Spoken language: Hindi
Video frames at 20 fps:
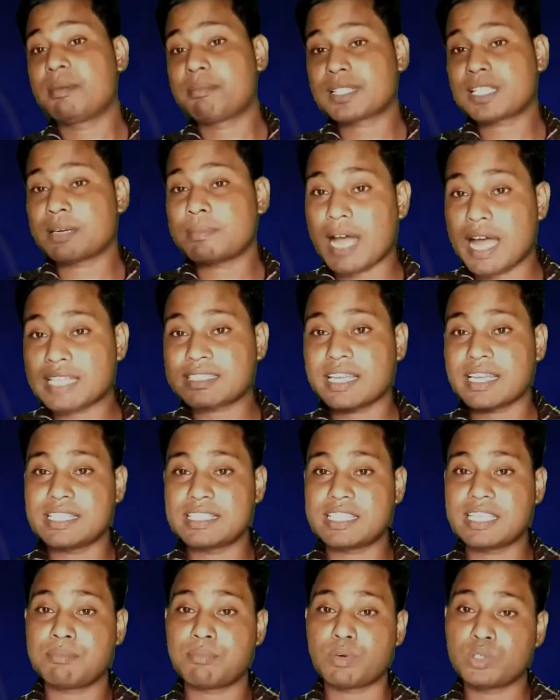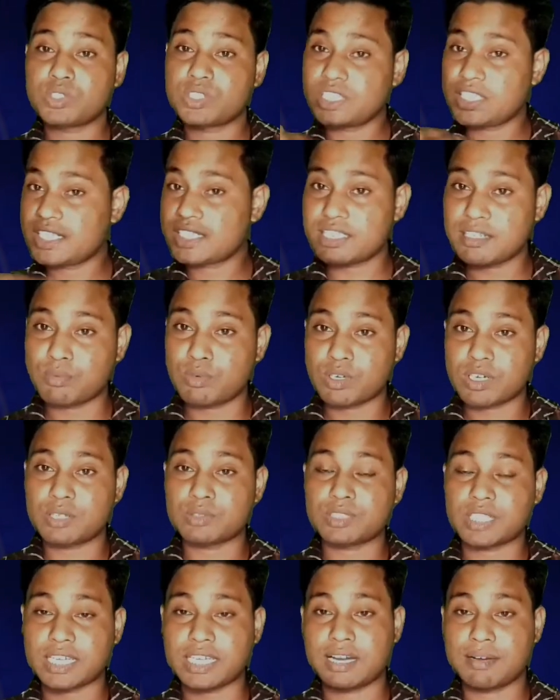मतलब आसानी से बहुत धीरे से बोल रहा
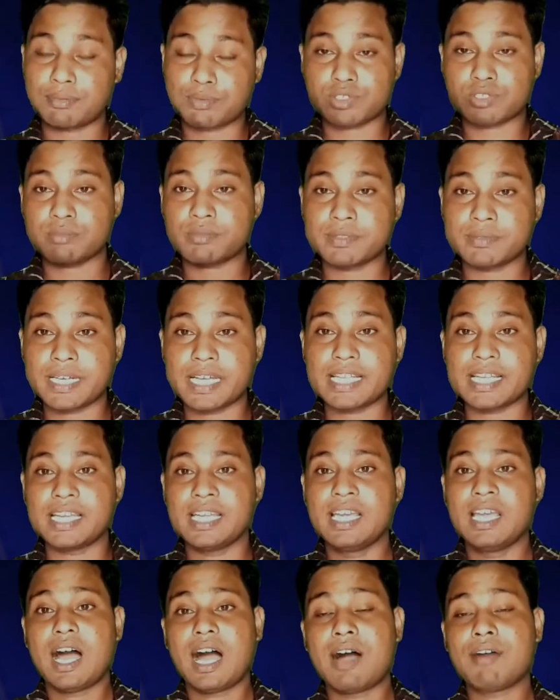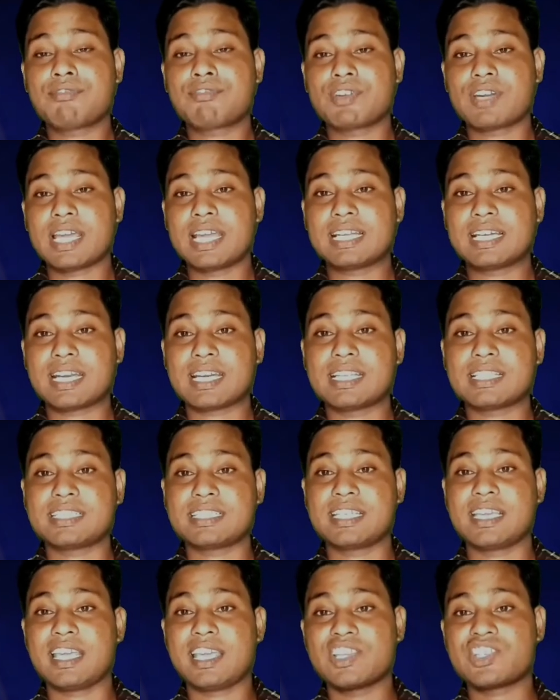हूँ ताकि आपको समझ में आ जाए आपको डायल करना
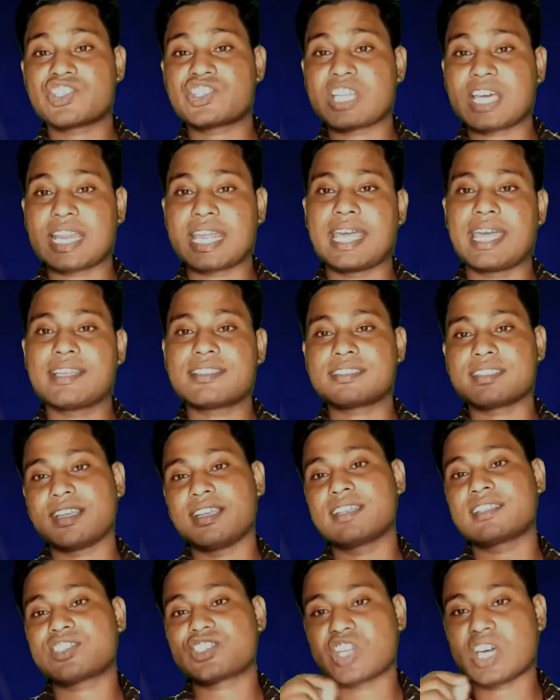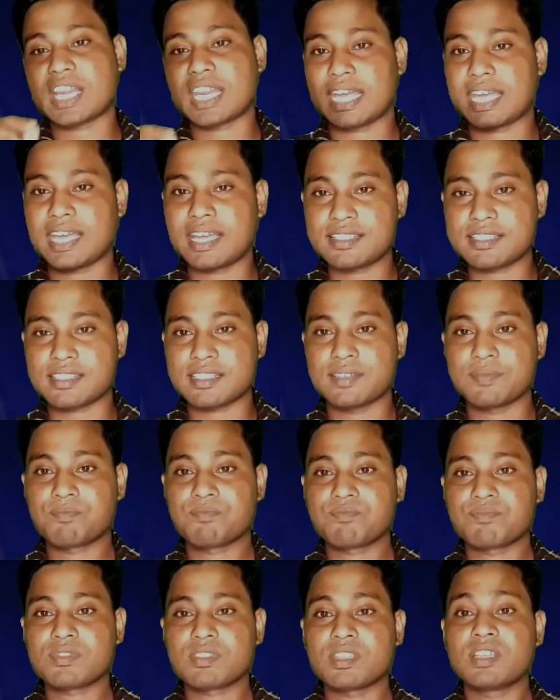चाहिए एस्टर हैश एस्टर हैश
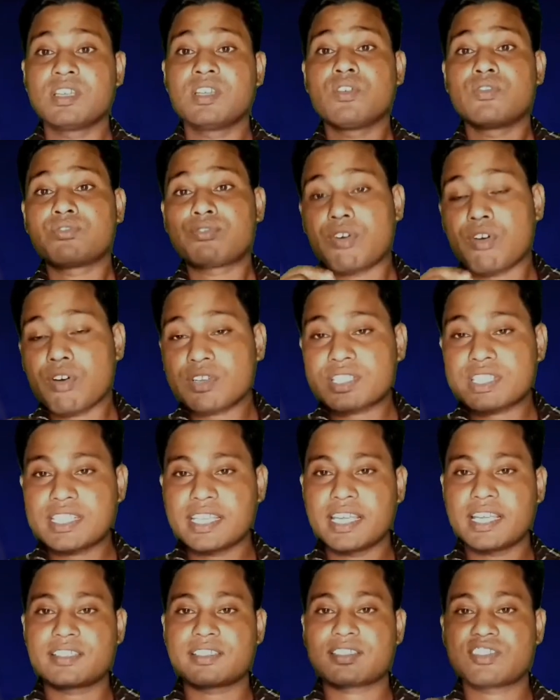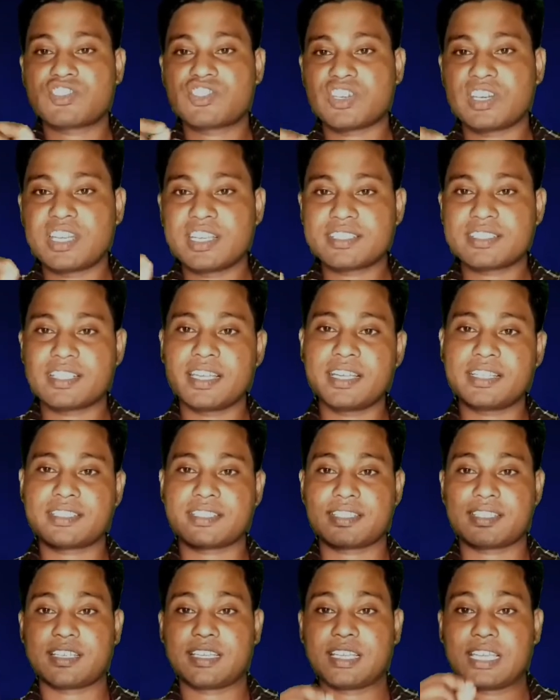फोर सिक्स थ्री सिक्स
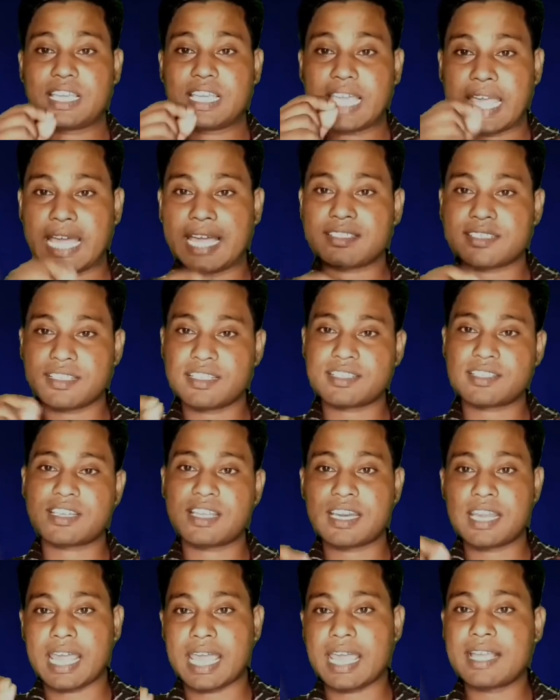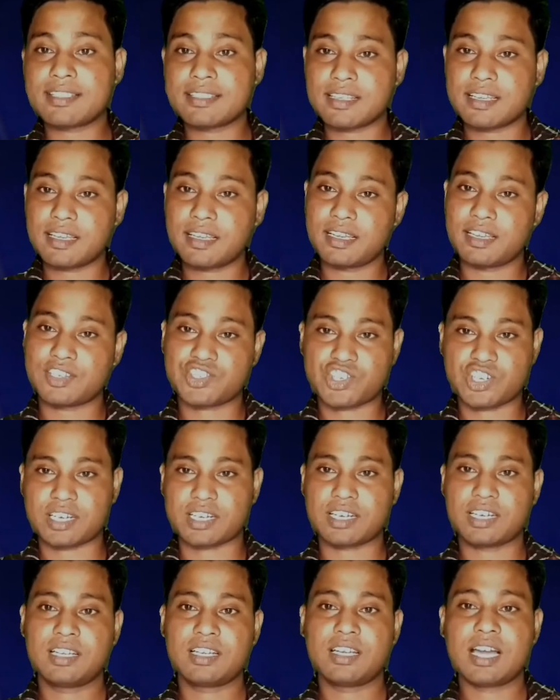हैश एस्टर हैश एस्टर
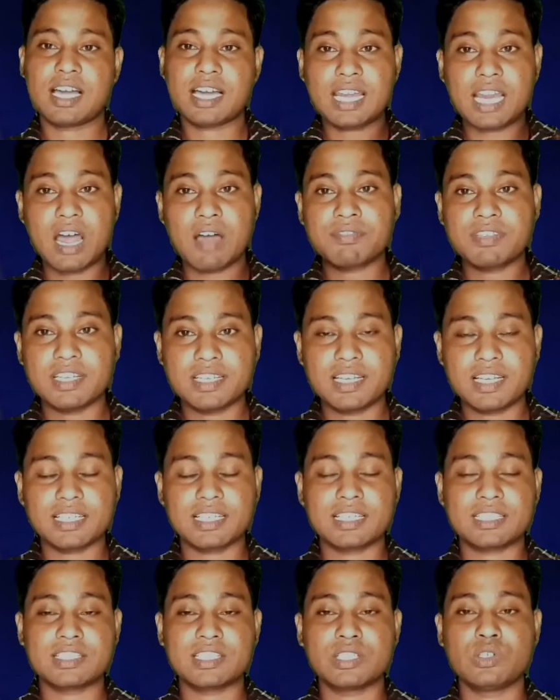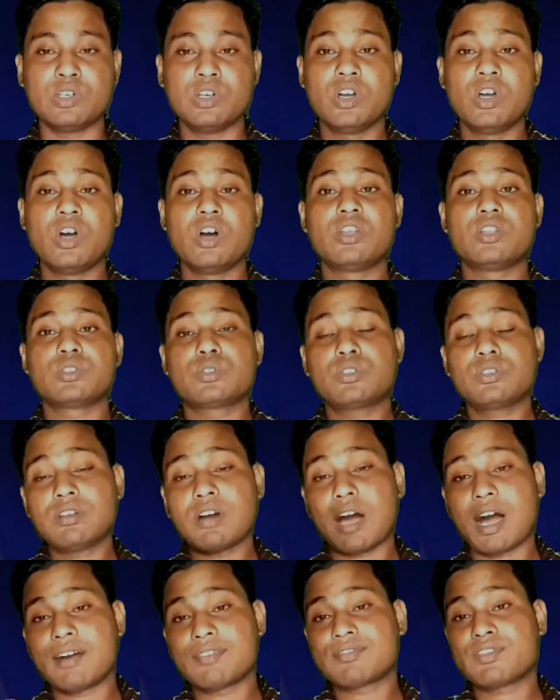अगर आप ये डायल करते हो तो
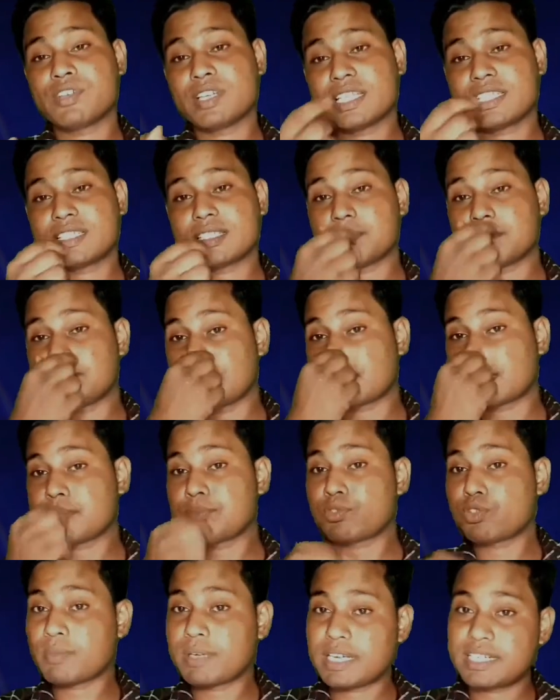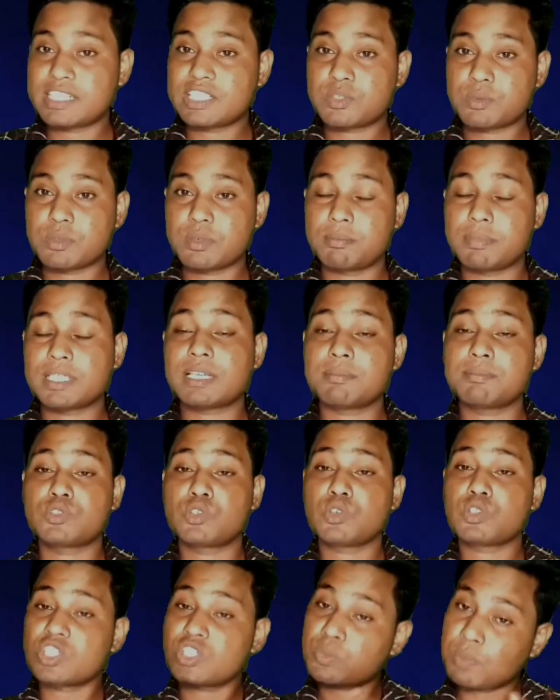आपको इस मतलब जो मैंने मतलब
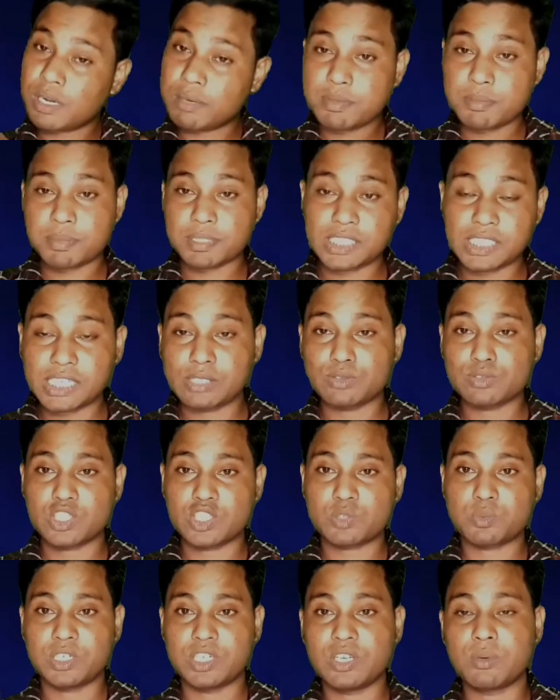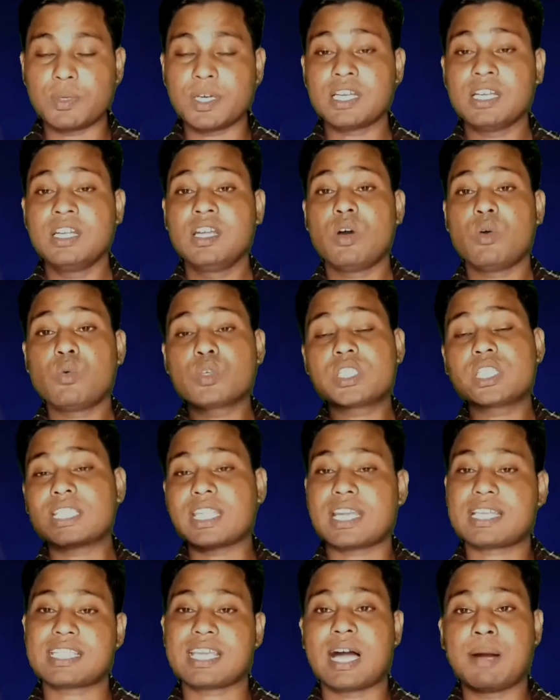जो डिस्प्ले पे बताया हूँ जिस वीडियो पर उसी
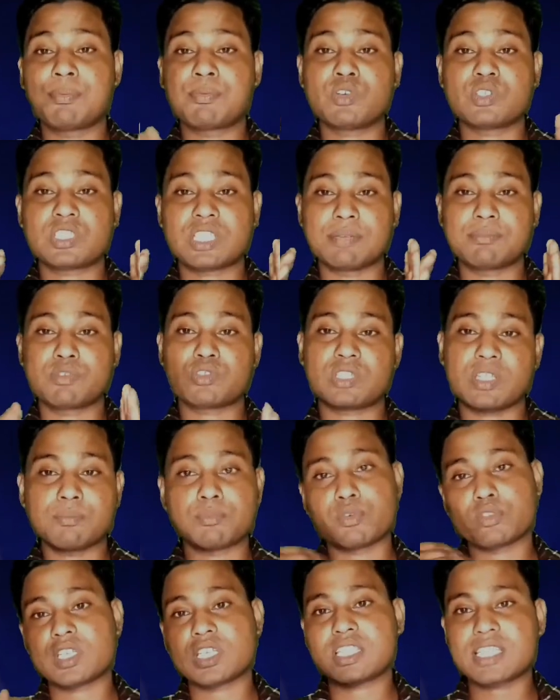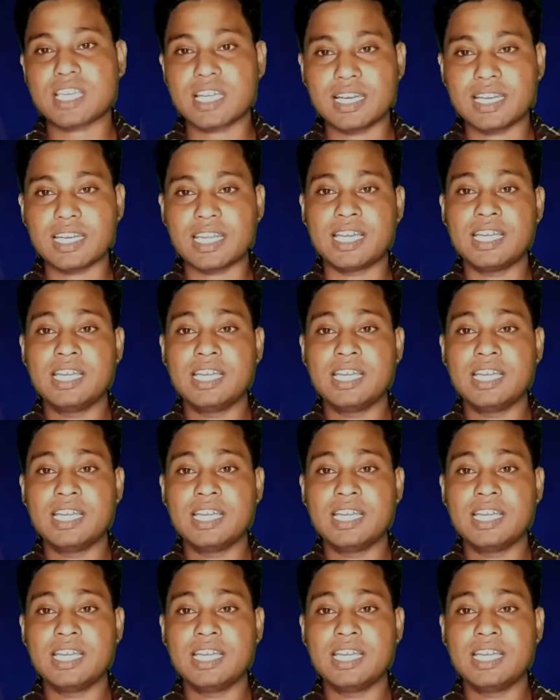तरह से आपको सेम टू सेम प्रोसेस कर लेना